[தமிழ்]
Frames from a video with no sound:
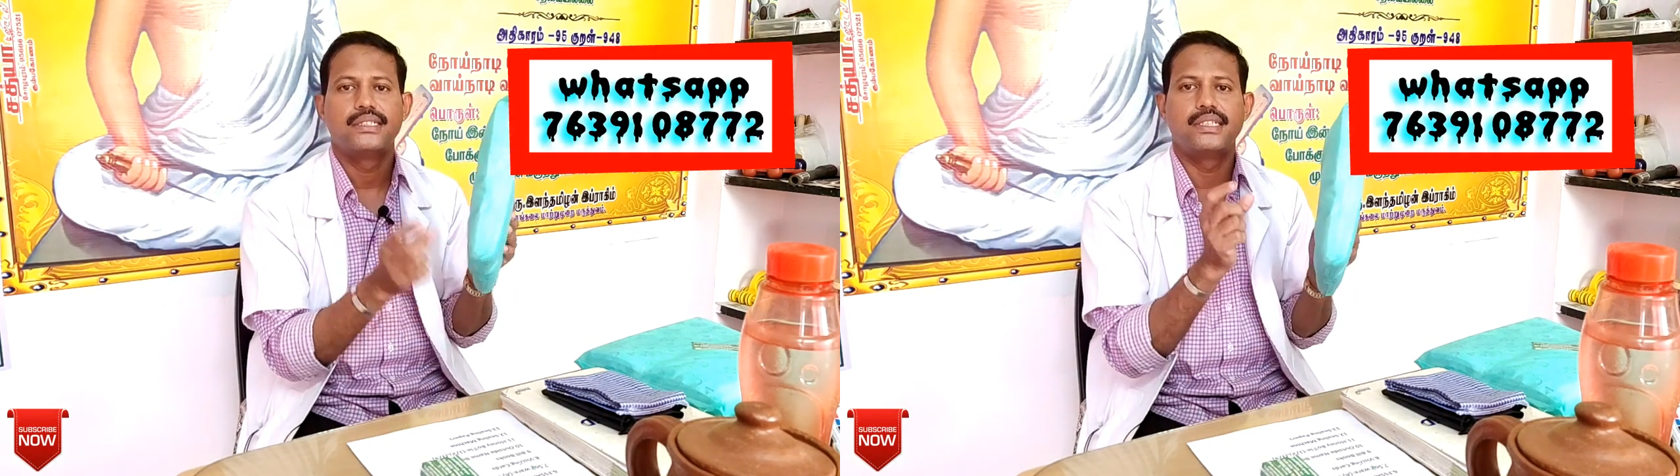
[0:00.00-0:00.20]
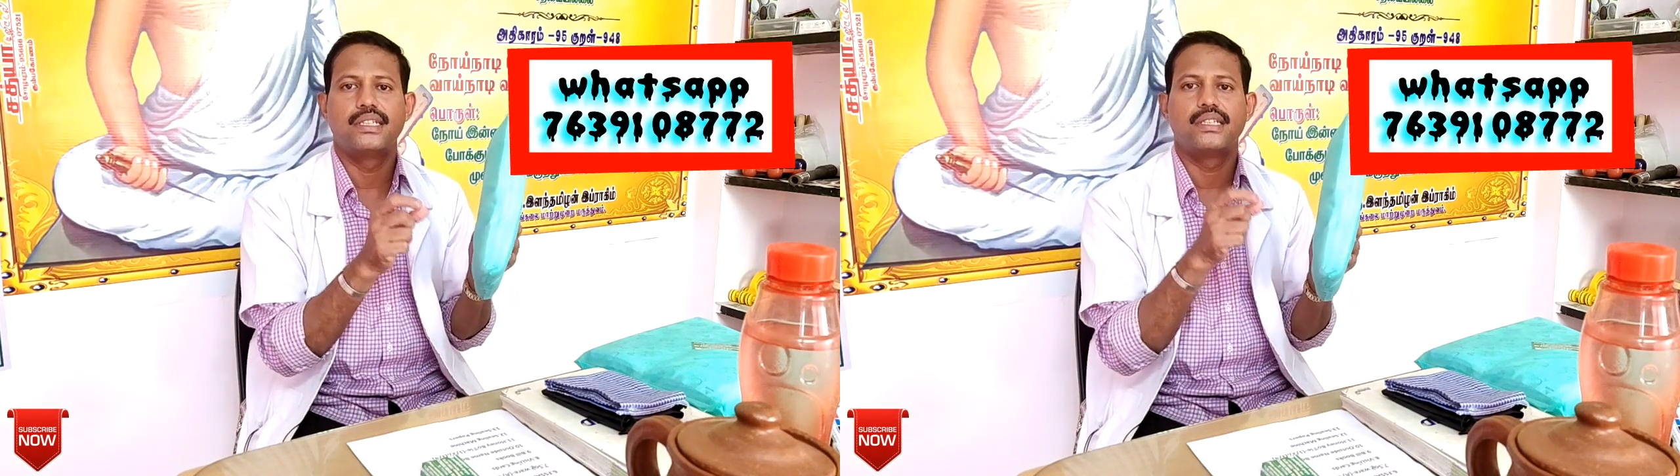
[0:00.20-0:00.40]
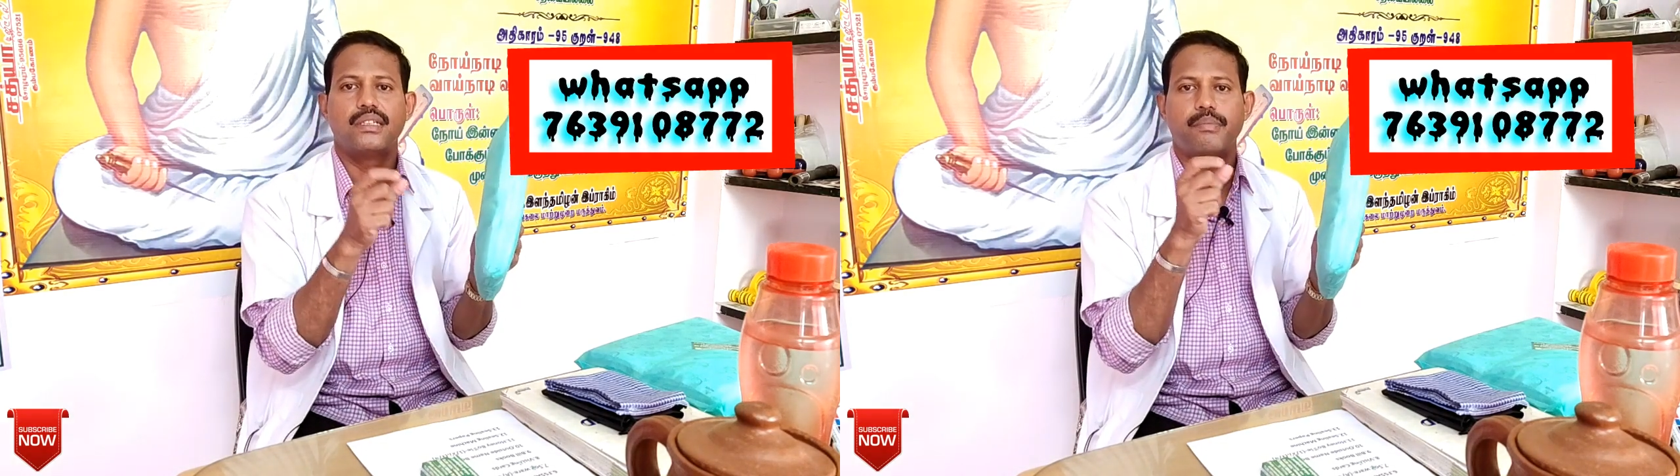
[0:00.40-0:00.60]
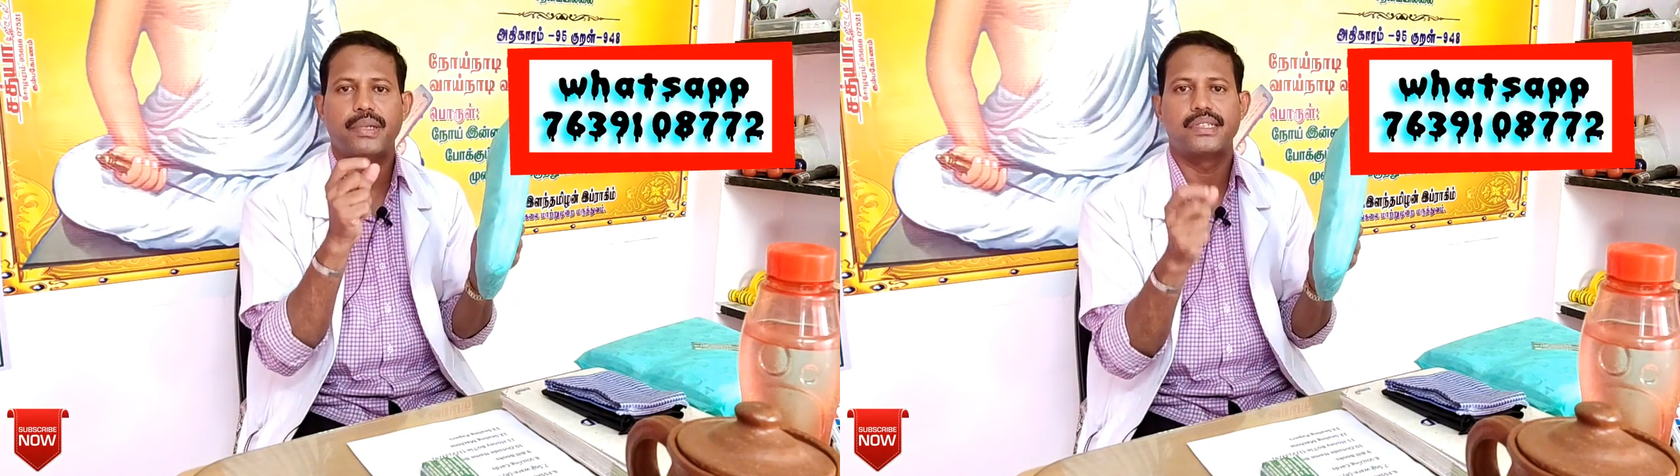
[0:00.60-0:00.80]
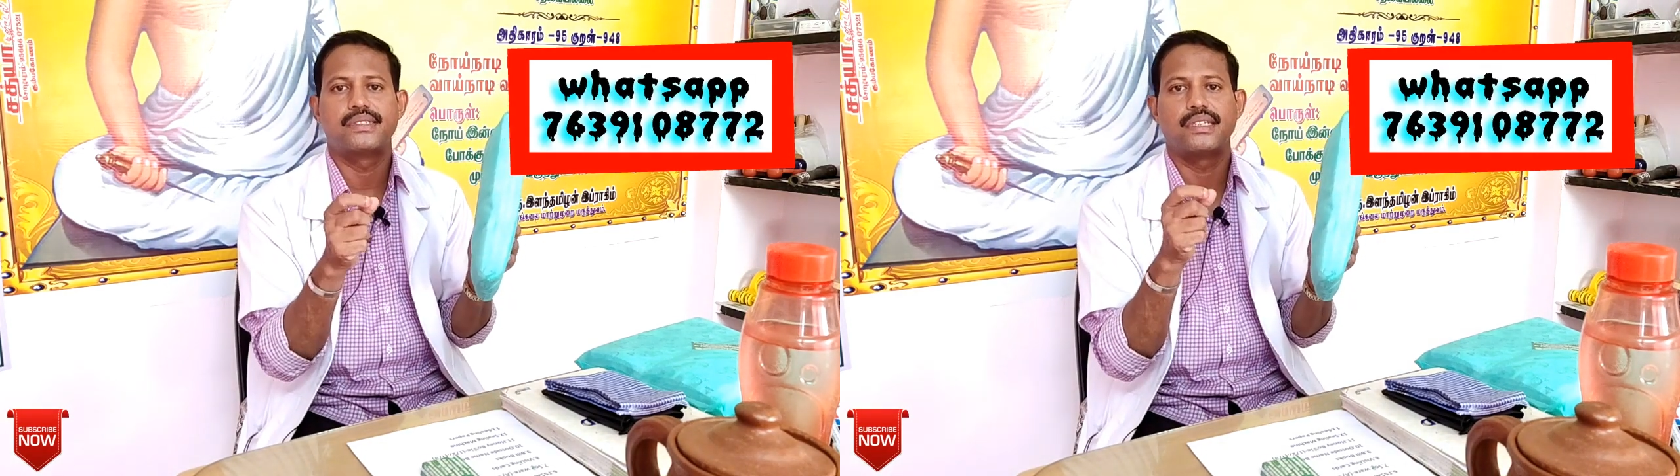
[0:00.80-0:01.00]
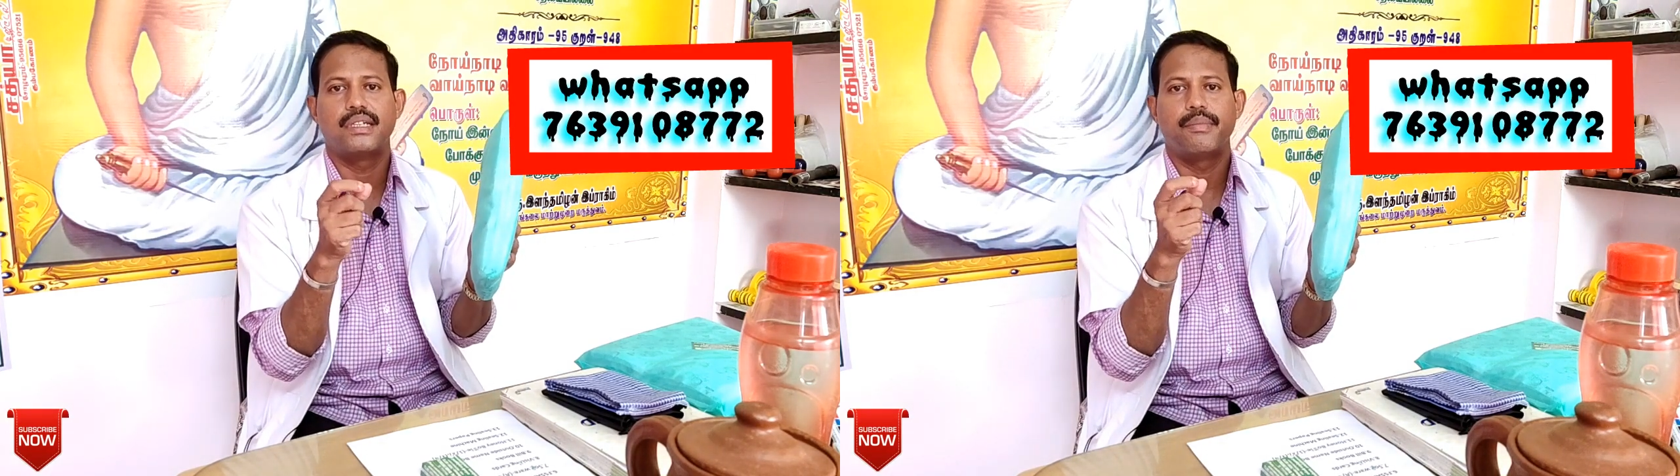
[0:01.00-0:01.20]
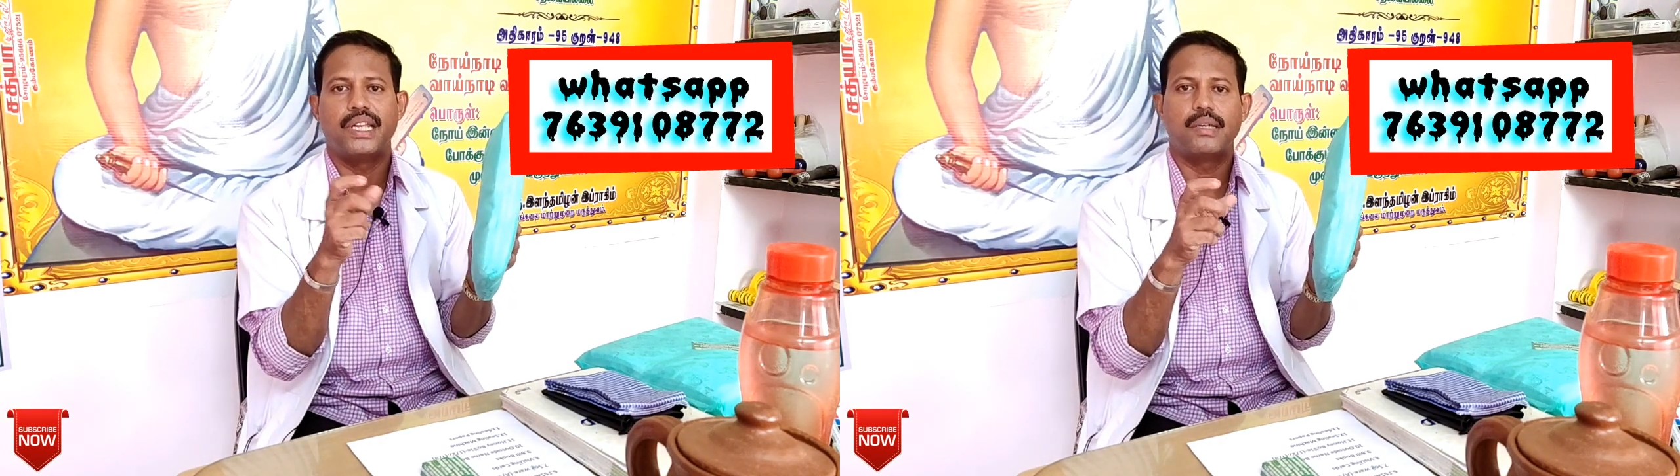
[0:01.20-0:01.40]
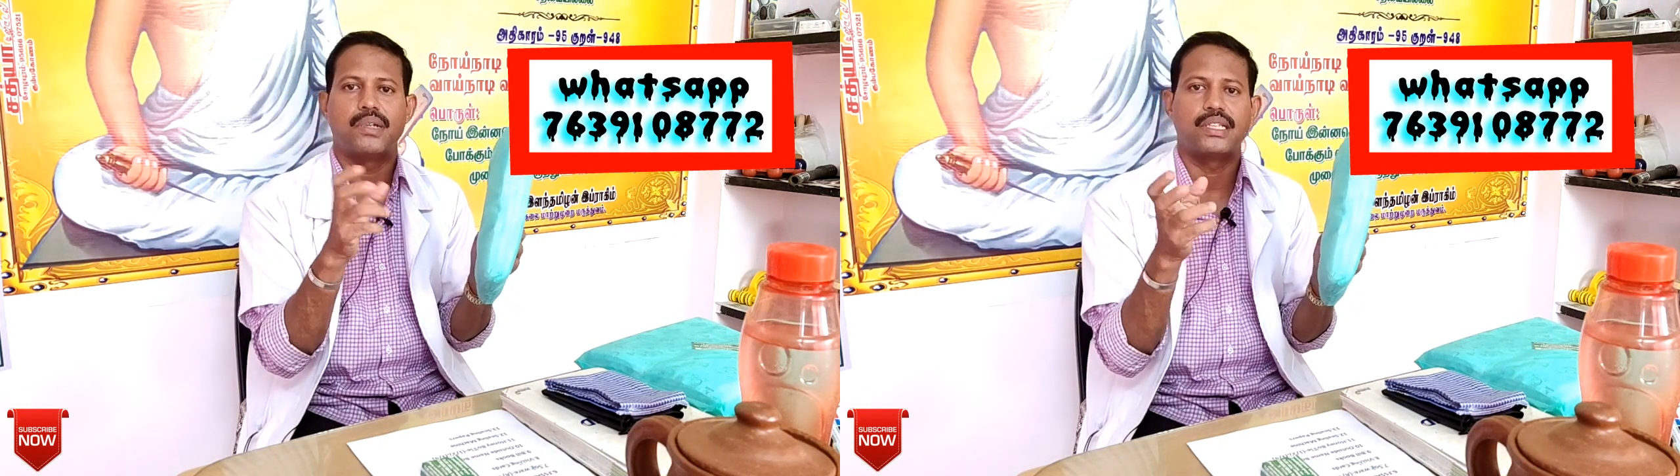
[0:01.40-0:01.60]
சின்னது பெருசு
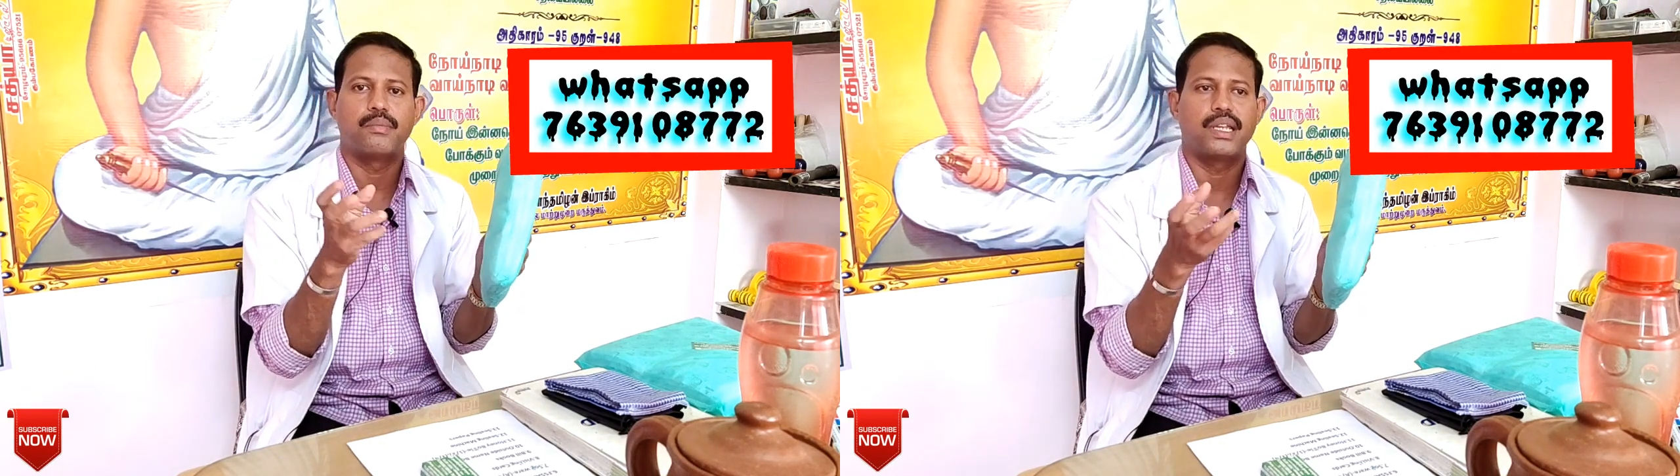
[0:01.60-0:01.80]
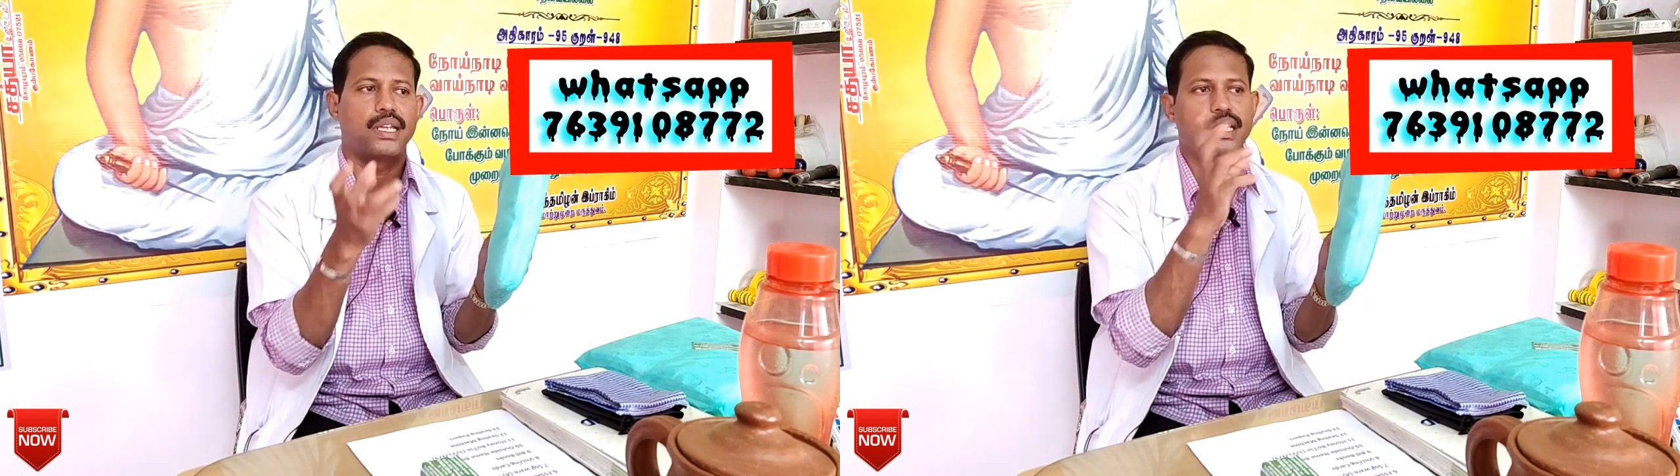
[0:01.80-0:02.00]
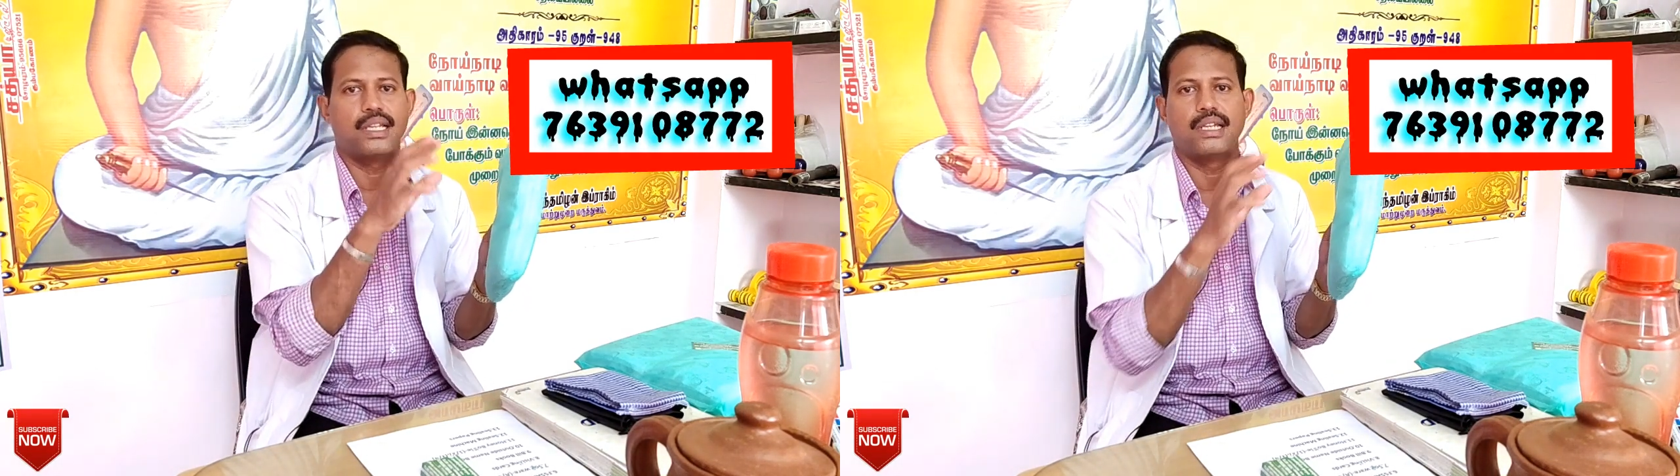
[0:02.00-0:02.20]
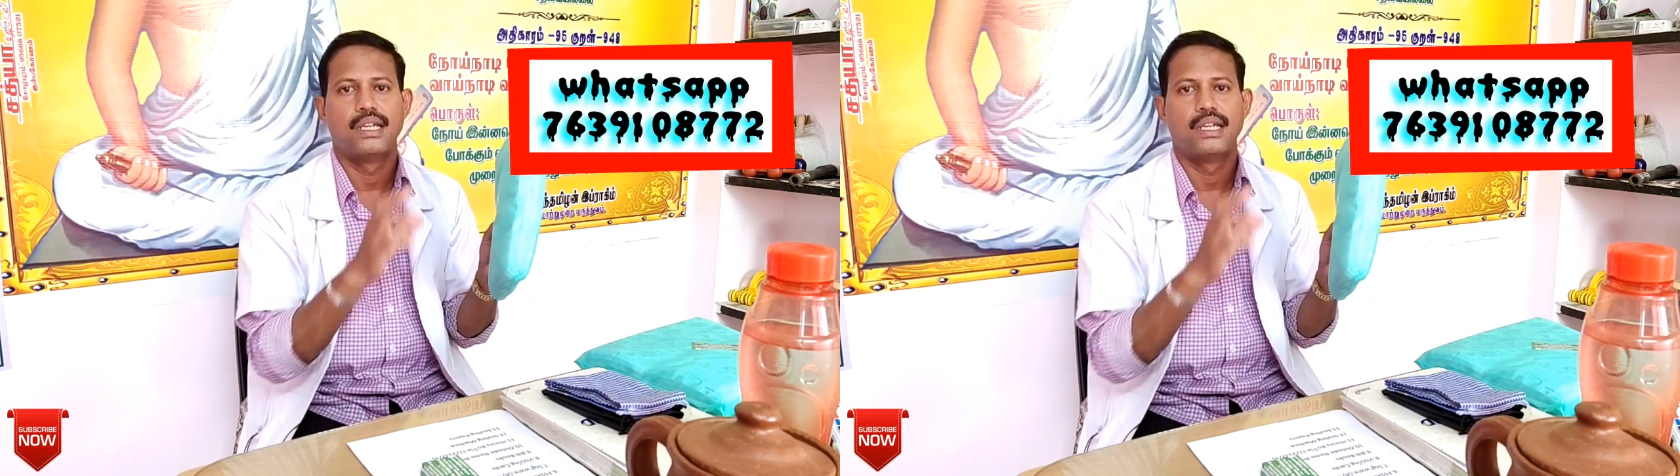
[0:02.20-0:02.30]
மீடியம் அந்த மாதிரின்னு